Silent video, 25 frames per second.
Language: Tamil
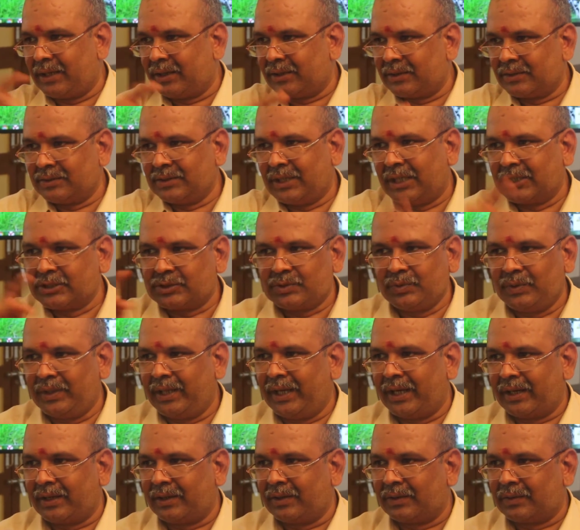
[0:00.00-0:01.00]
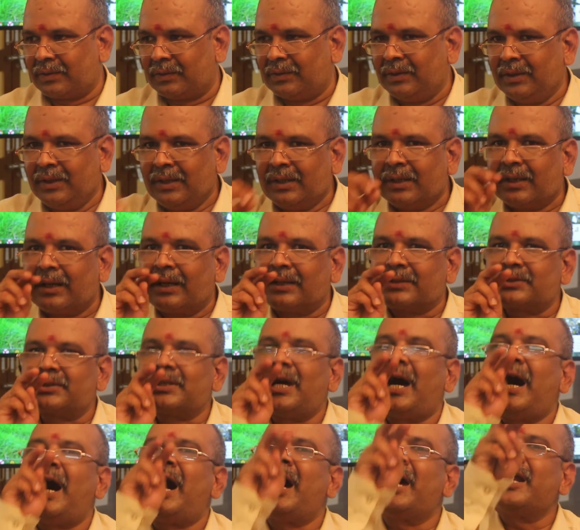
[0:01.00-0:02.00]
இருக்கட்டும் அசுவினியாக இருக்கட்டும்
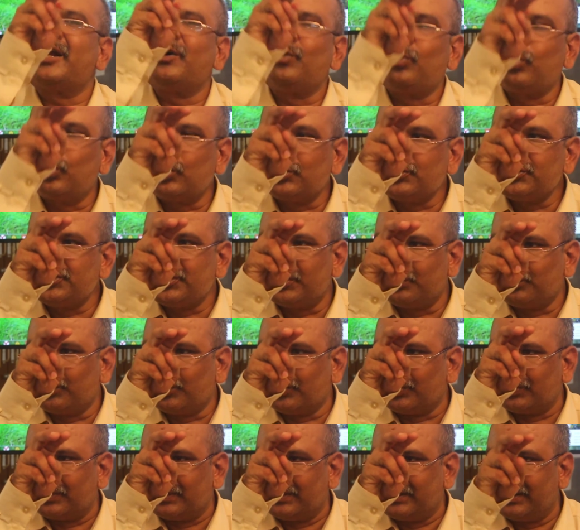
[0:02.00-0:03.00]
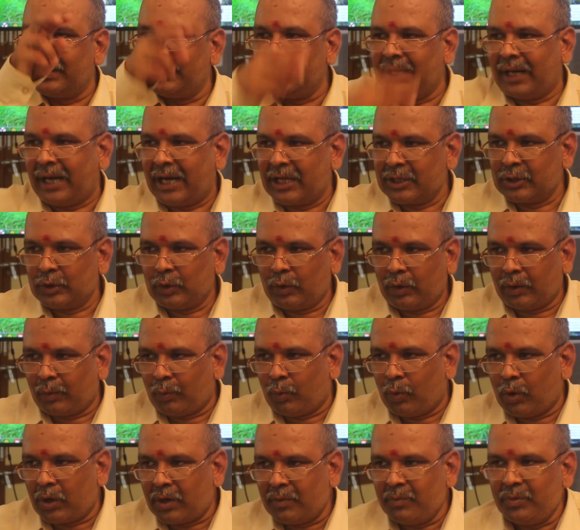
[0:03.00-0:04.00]
சாரை உறிஞ்சும் போது அதனோட
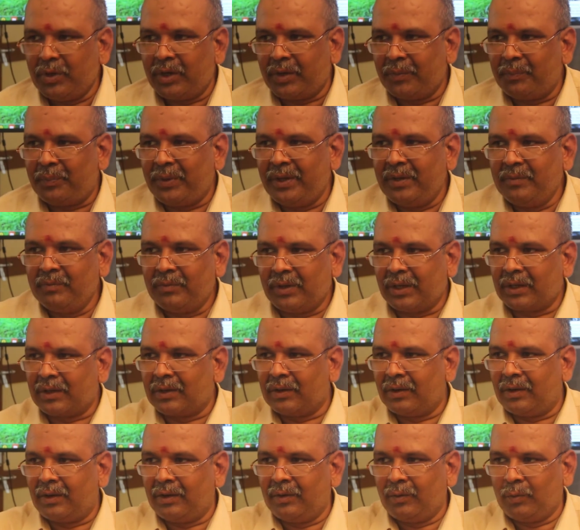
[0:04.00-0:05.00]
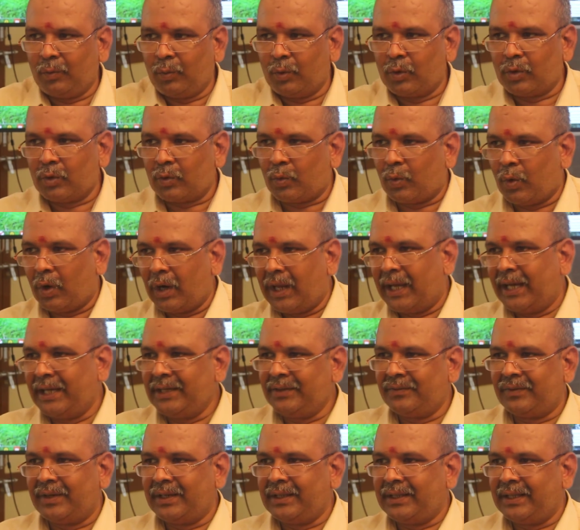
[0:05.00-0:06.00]
உடம்புக்கு பின்பக்கம் ஒரு
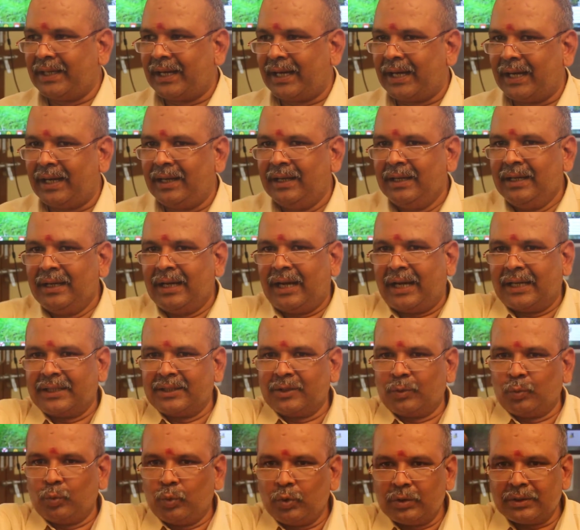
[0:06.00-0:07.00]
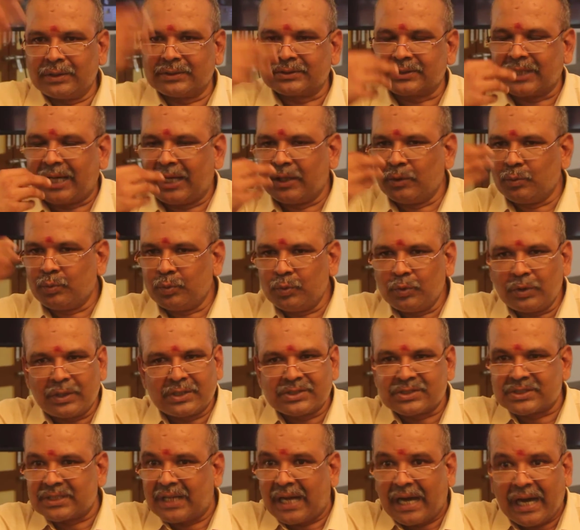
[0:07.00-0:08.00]
குழாய் வழியாக அந்த ஊர் அது பூரா
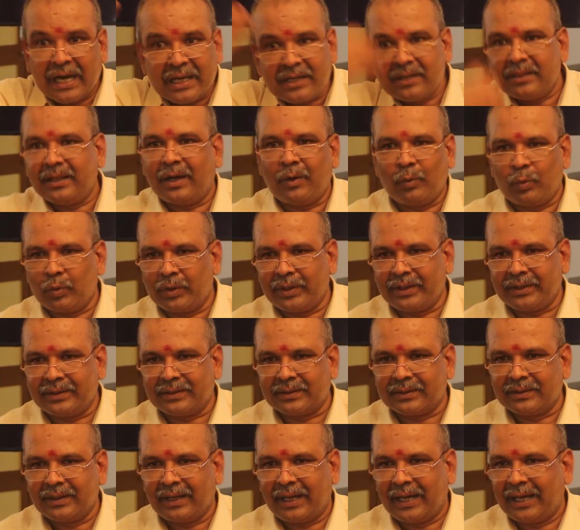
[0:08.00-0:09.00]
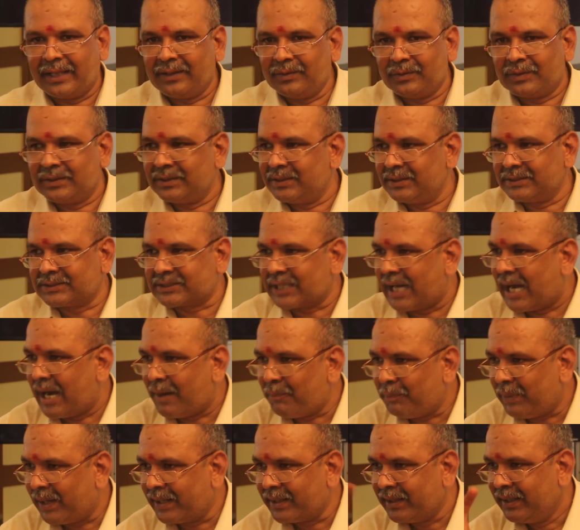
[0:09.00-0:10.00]
சாறு தான் உரியுது அது வந்து
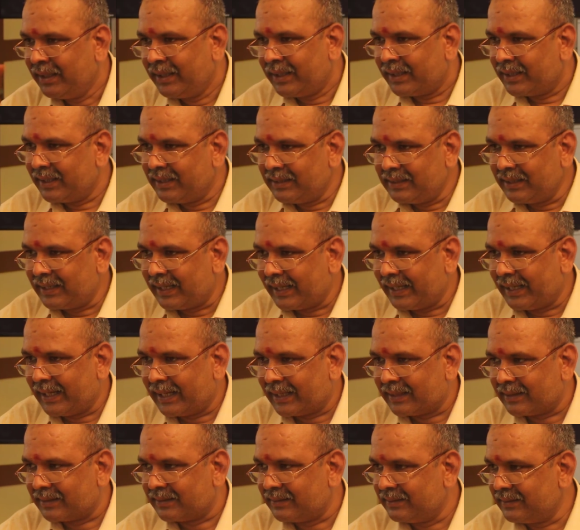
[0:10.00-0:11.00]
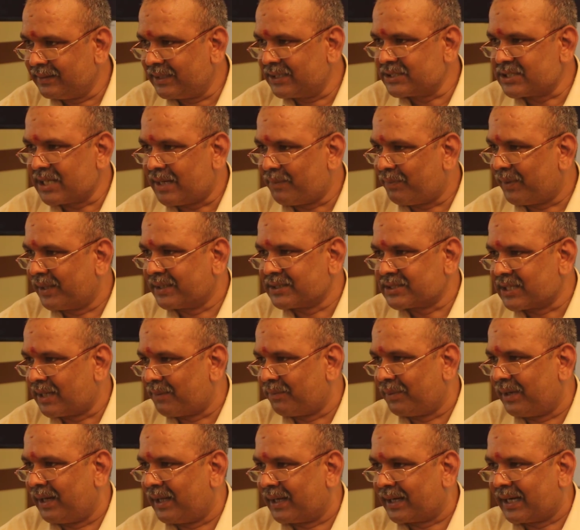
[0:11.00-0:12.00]
சாப்பாடு இது கிடையாது இந்த சாப்பாடு
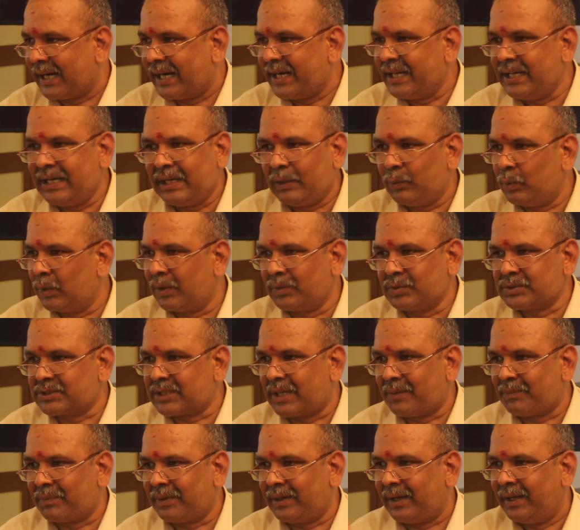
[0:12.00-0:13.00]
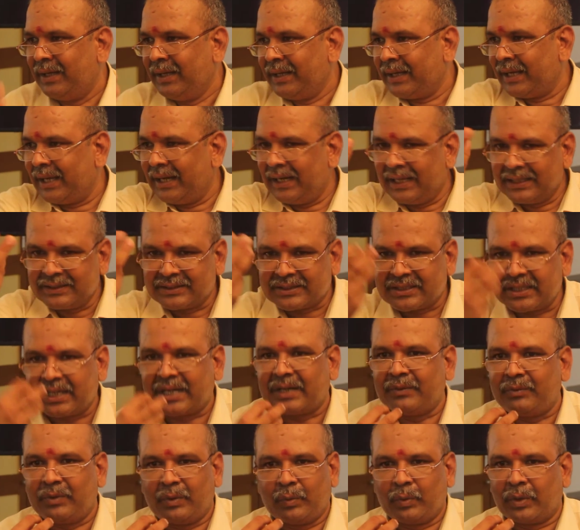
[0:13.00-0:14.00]
சாப்பிடல கடின உணவு சாப்பிடல எல்லாம்
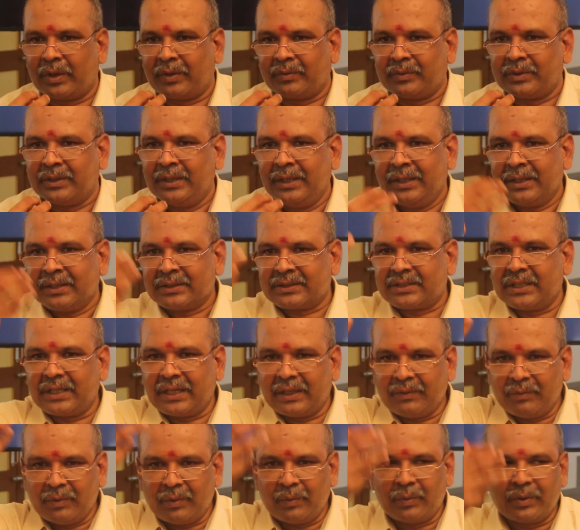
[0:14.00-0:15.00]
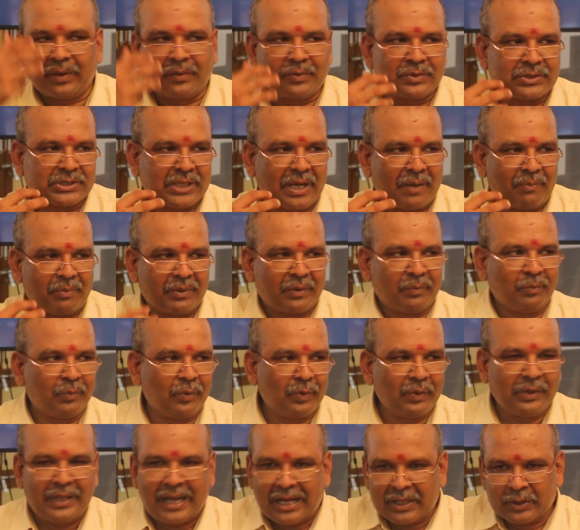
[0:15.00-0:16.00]
திரவ உணவு திரவ உணவு
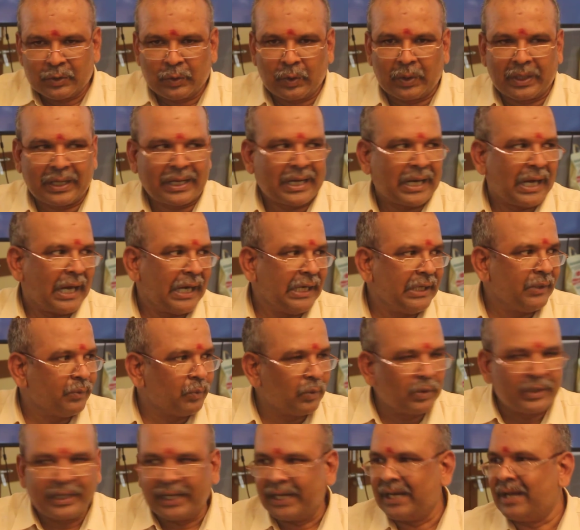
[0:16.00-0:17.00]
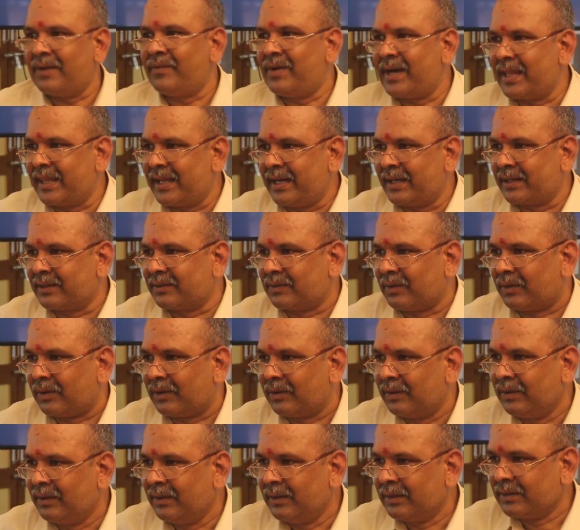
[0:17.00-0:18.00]
சாப்பிடும்போது அதனோட கழிவும் என்னவாக தான்
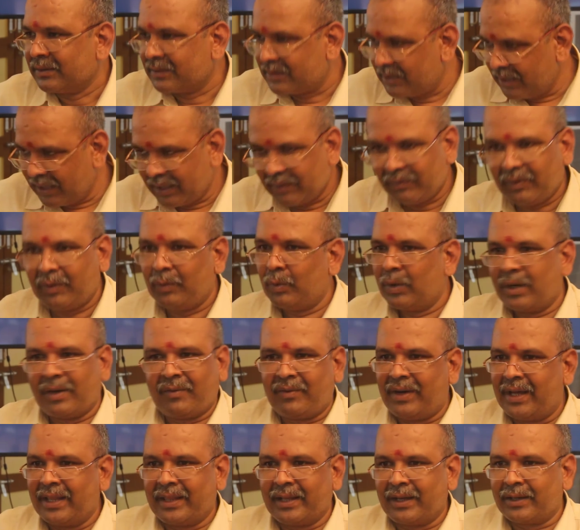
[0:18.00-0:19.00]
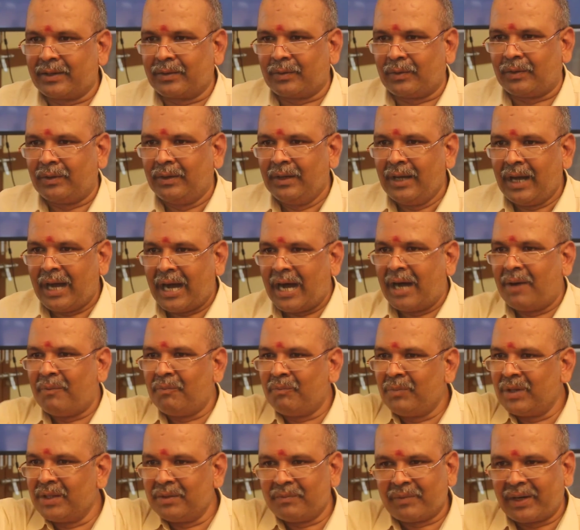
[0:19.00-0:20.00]
இருக்கும் திரவ உணவாக தான் இருக்கும்
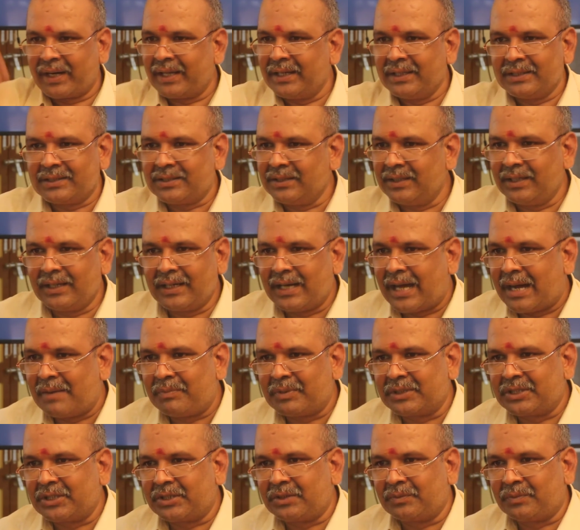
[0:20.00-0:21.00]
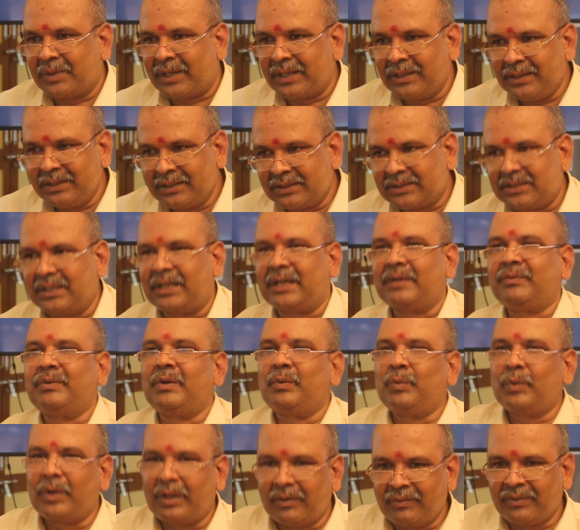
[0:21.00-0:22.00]
ஐம்பது மடங்கு தின்ன நாற்பத்தெட்டு மடங்கு திரவ
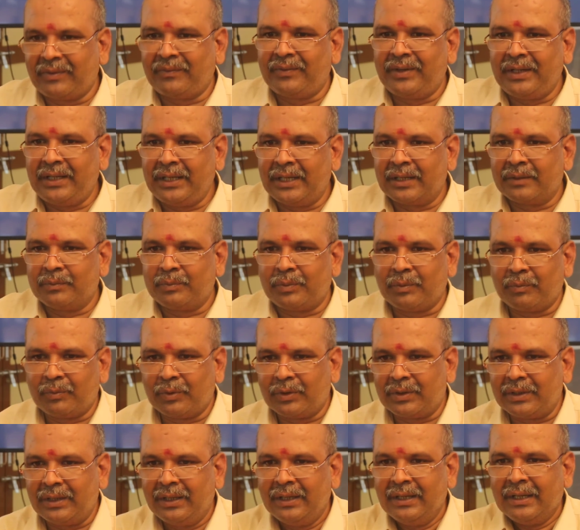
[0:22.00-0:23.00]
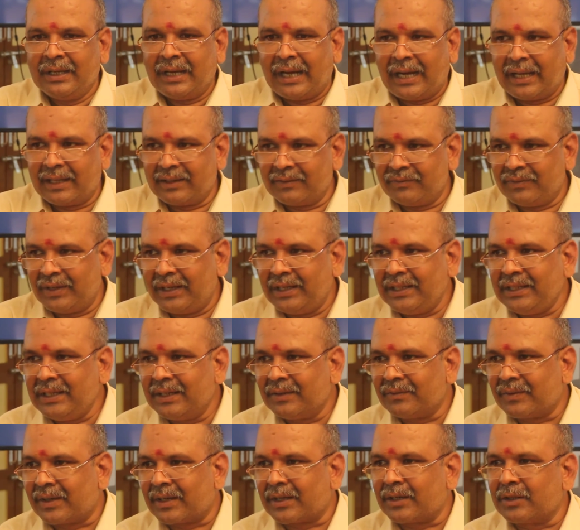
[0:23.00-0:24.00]
உணவை வெளியே அனுப்பும்போது அதை
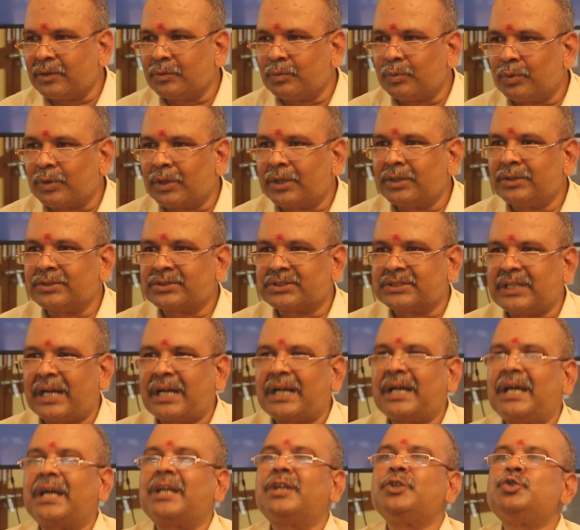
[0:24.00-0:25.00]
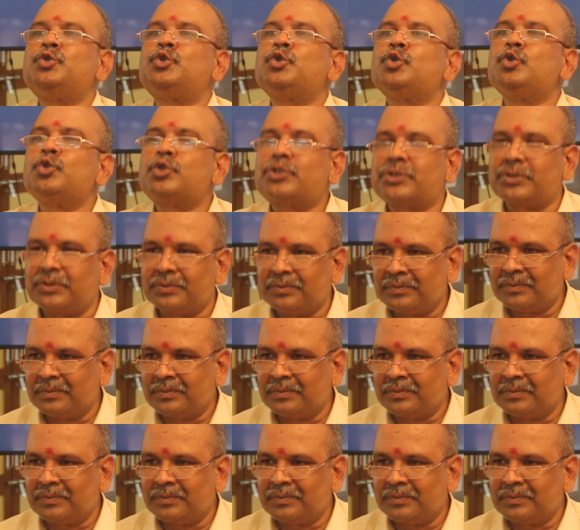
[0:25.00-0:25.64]
வெளியே வர்றது பூரா சர்க்கரை ஜூஸ்